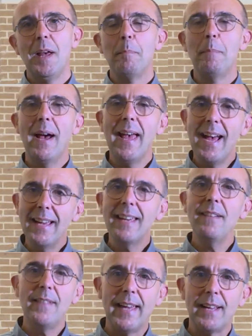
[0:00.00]
Ma è
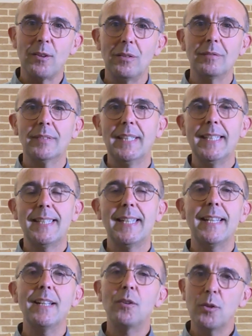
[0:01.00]
anche vero che
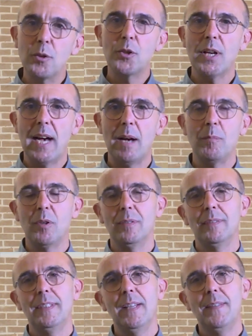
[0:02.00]
se riconosciamo
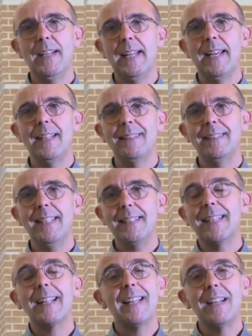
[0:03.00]
di, avere, di
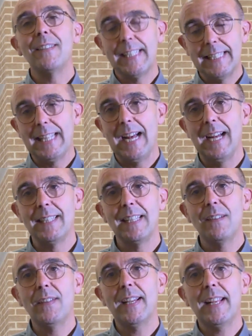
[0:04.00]
essere nella verità, di
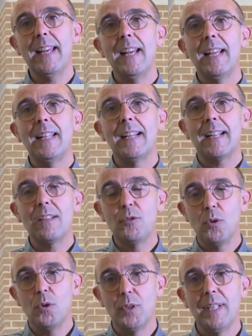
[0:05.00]
avere la
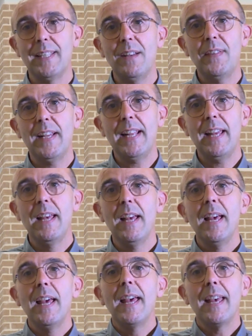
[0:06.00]
ragione, di avere
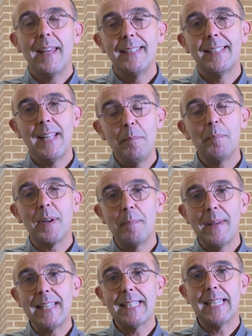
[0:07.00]
sempre
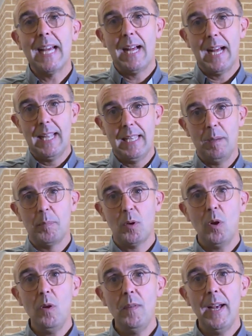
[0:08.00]
messa alla
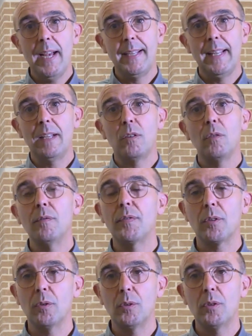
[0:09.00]
prova e nel
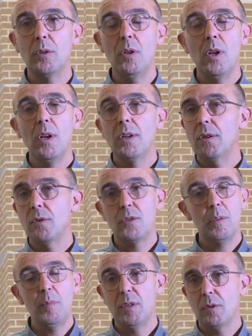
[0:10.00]
confronto, non
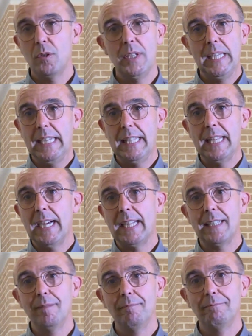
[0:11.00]
c'è bisogno di gridare.